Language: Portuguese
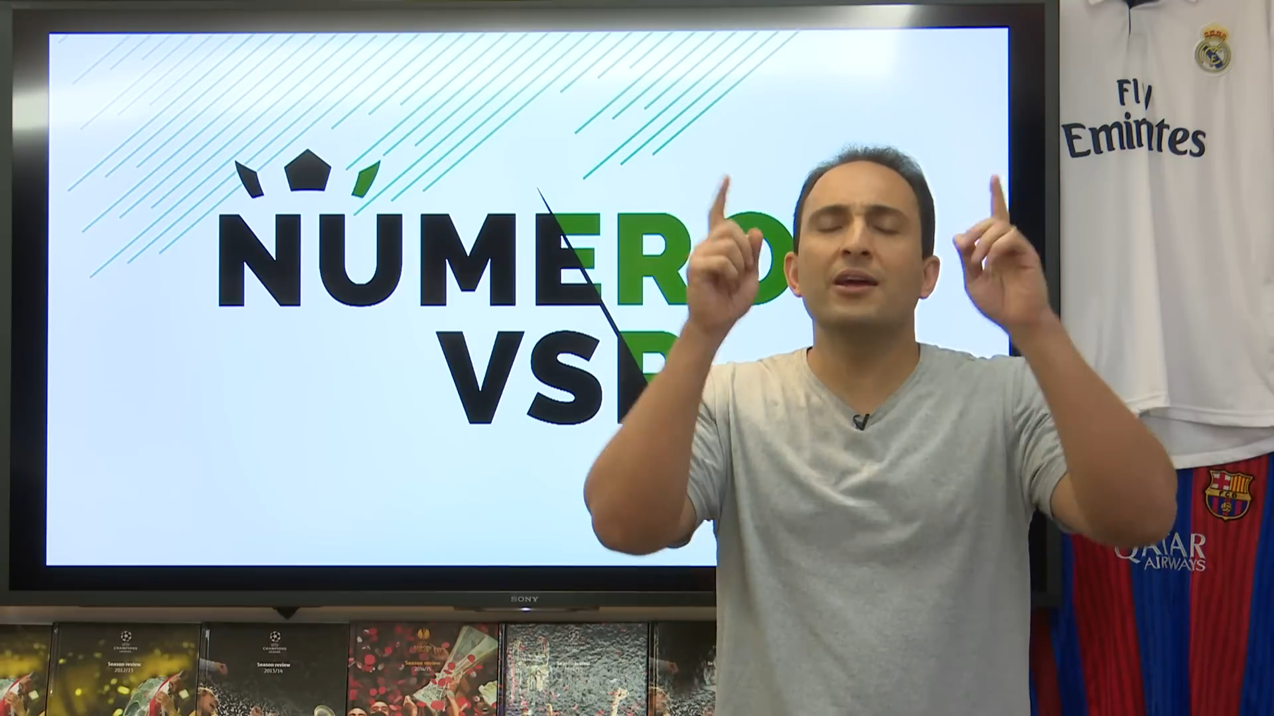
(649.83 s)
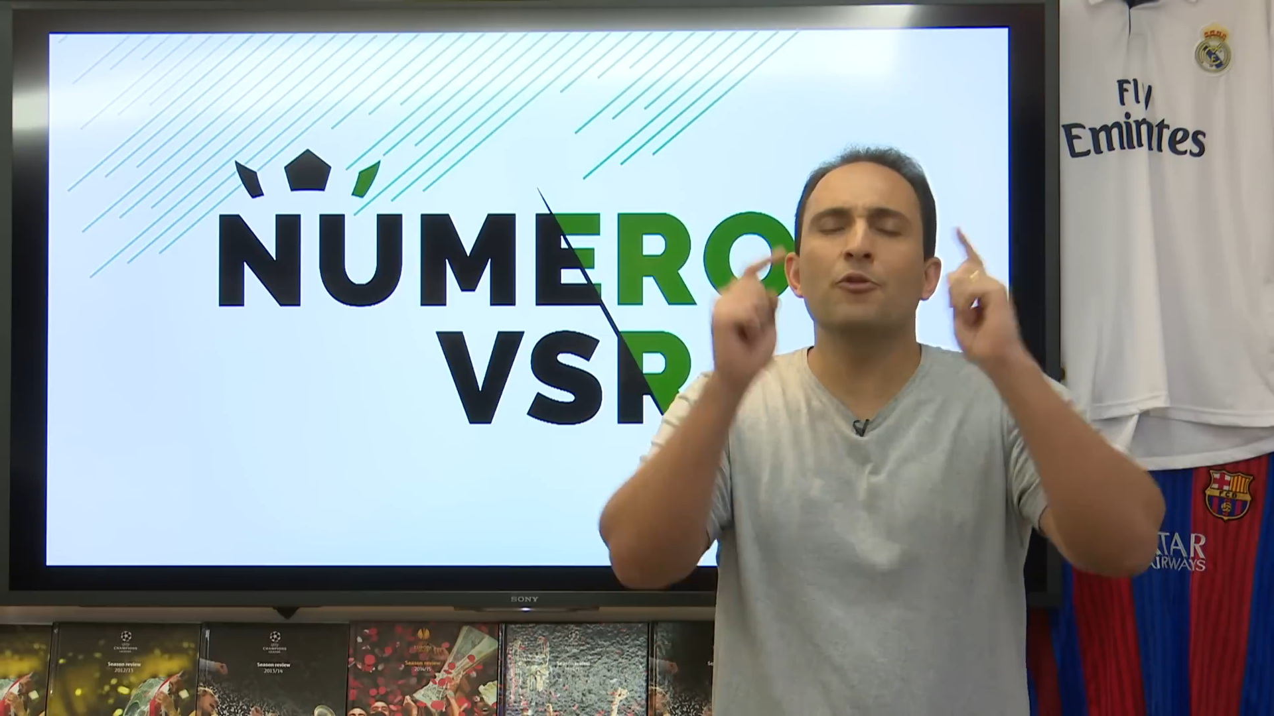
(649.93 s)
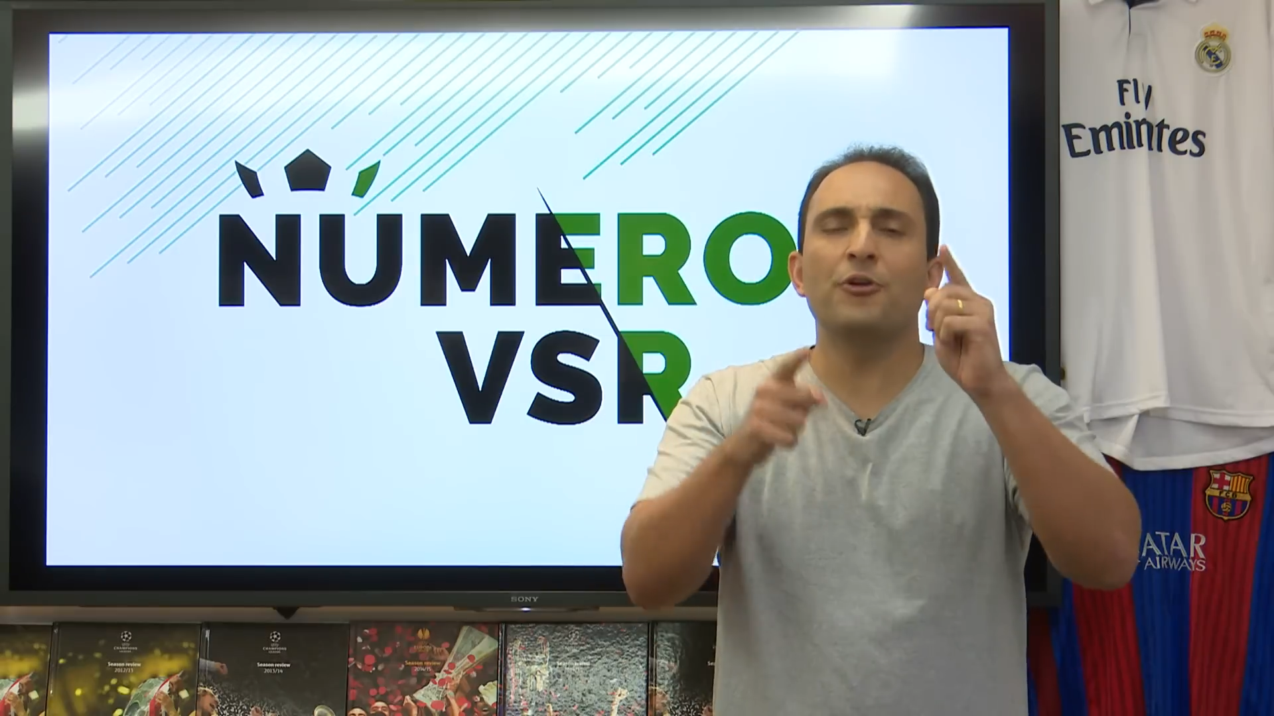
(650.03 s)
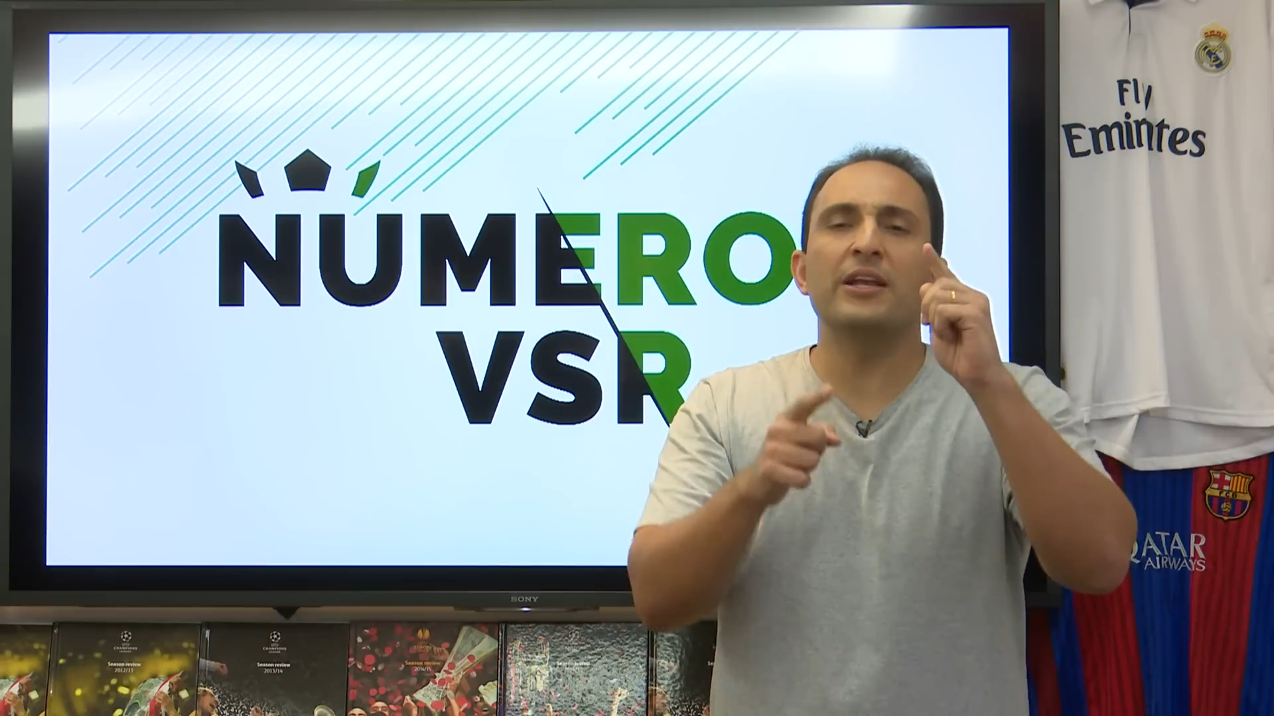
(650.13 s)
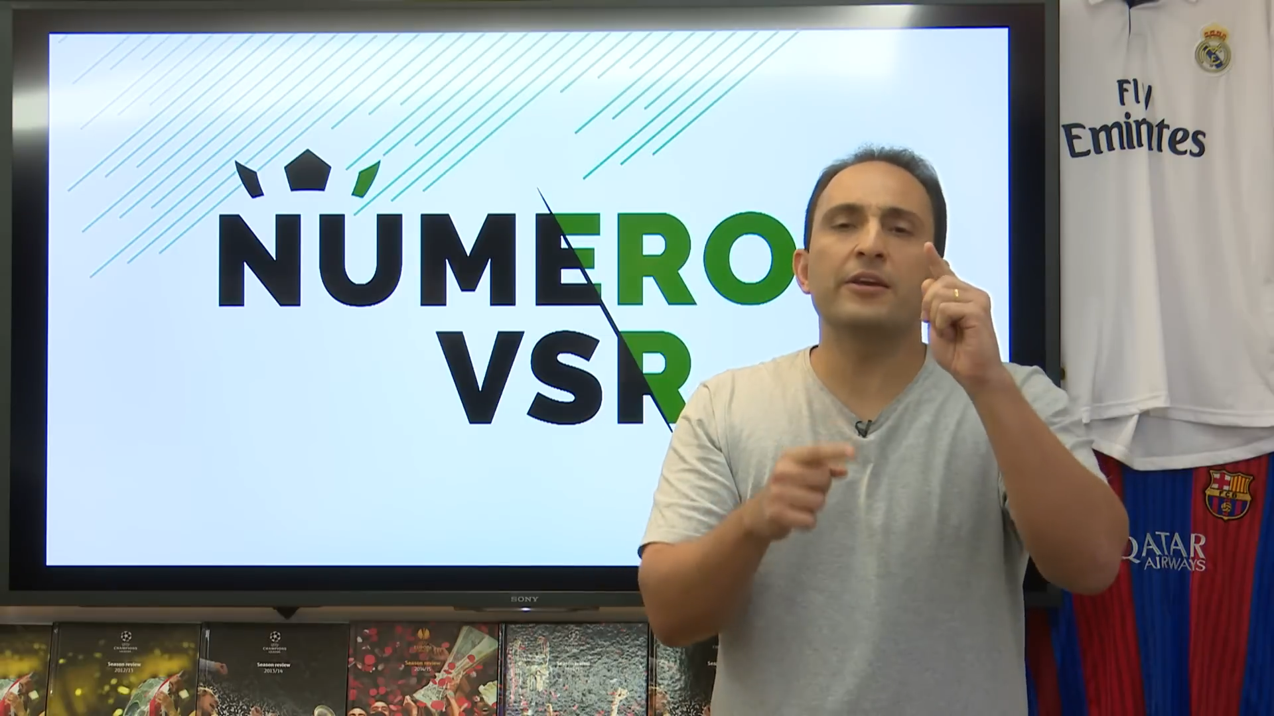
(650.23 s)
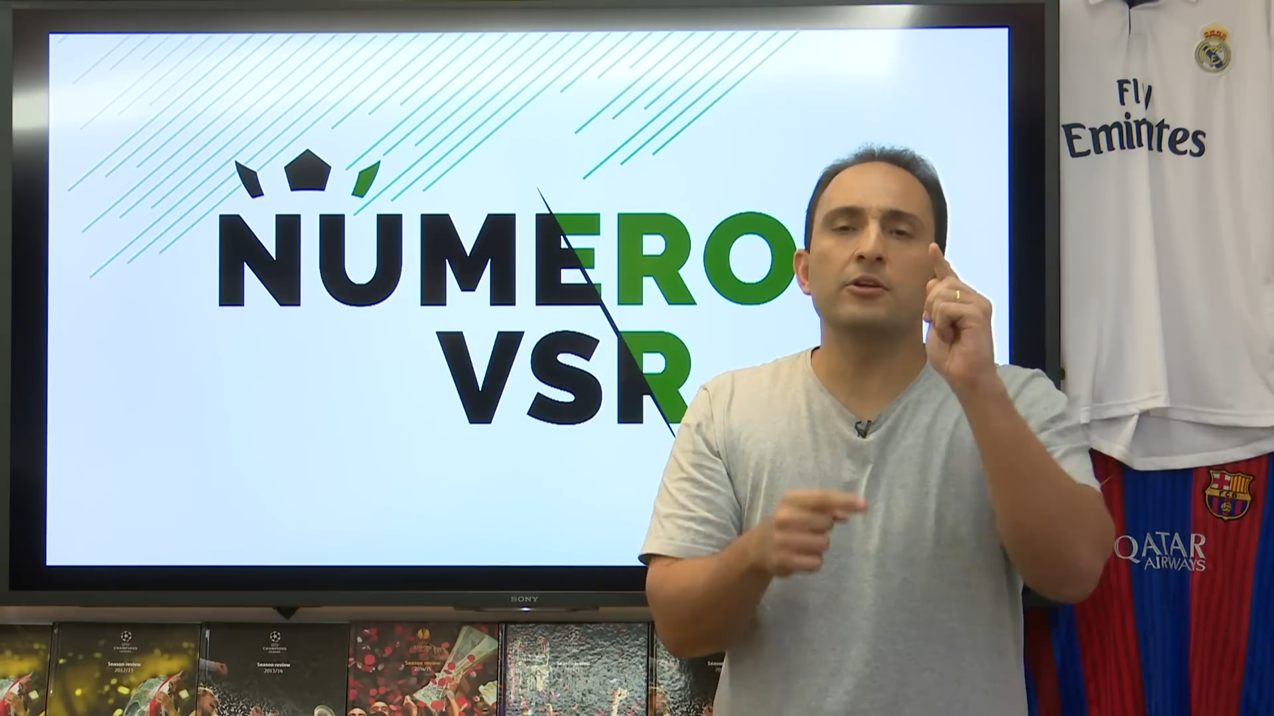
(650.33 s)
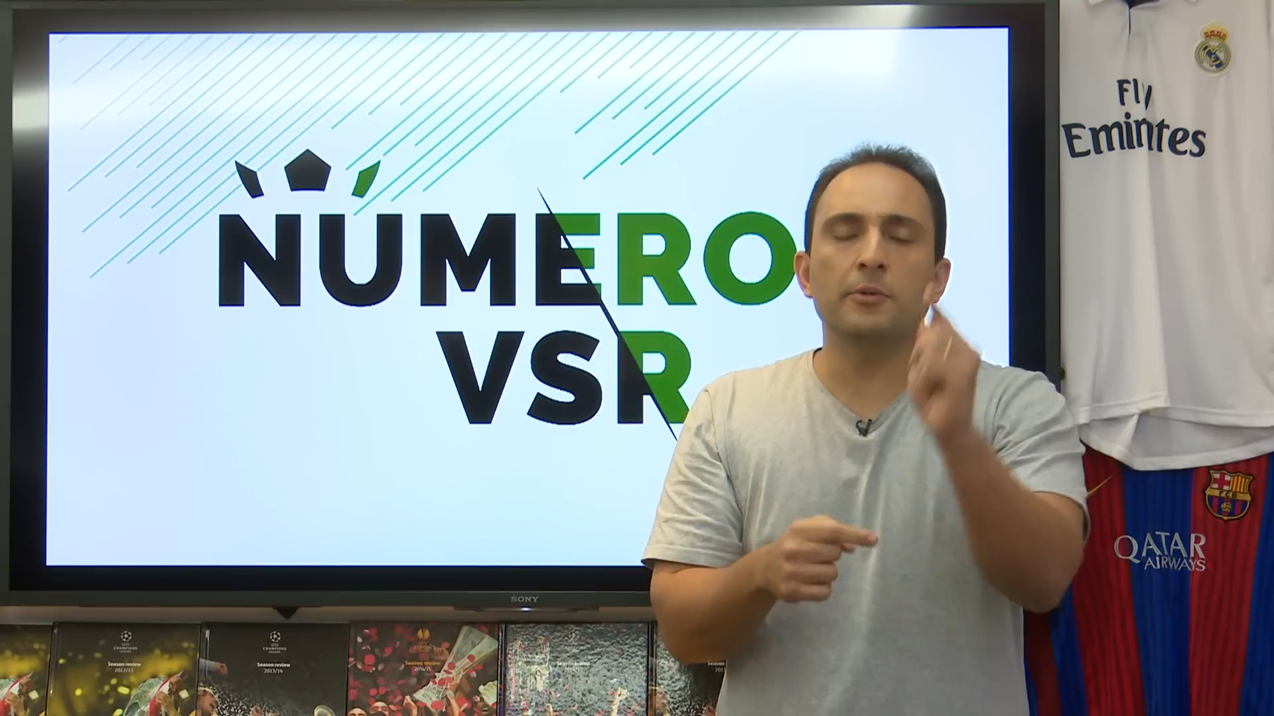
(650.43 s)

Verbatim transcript: Eu falei que o